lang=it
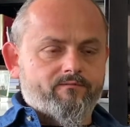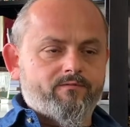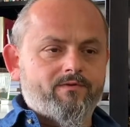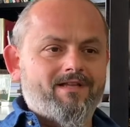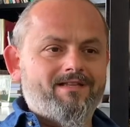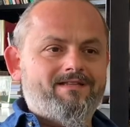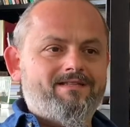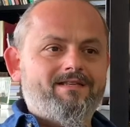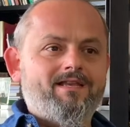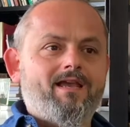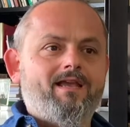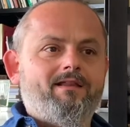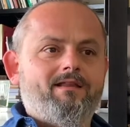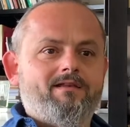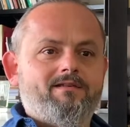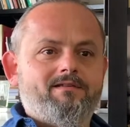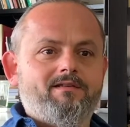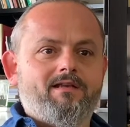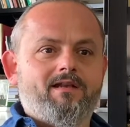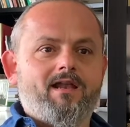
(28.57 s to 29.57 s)

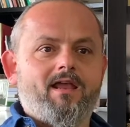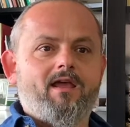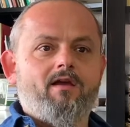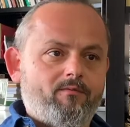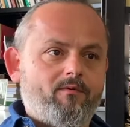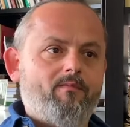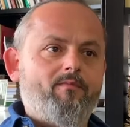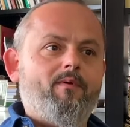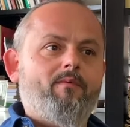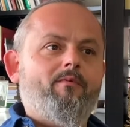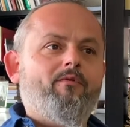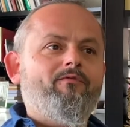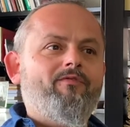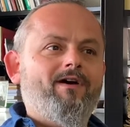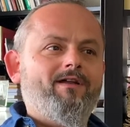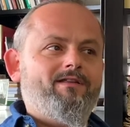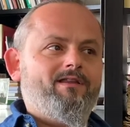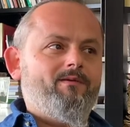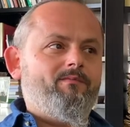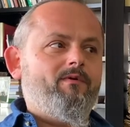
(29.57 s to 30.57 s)
Un'azienda si crea, abbiamo
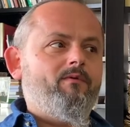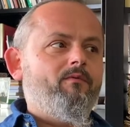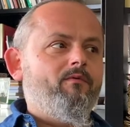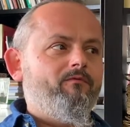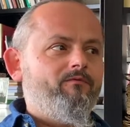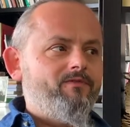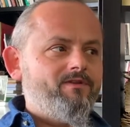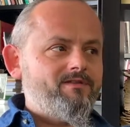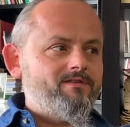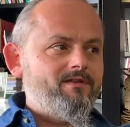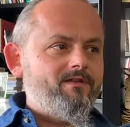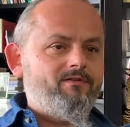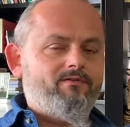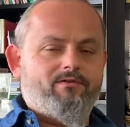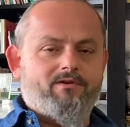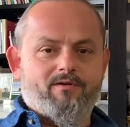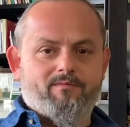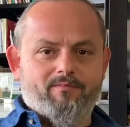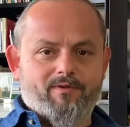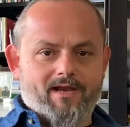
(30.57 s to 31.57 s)
fatto, abbiamo investito
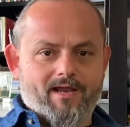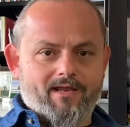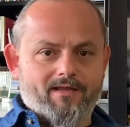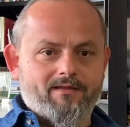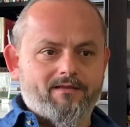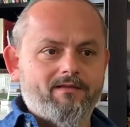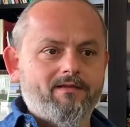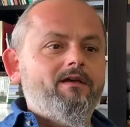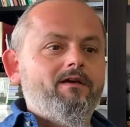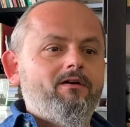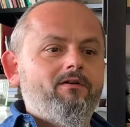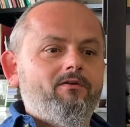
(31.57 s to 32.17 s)
nel brand,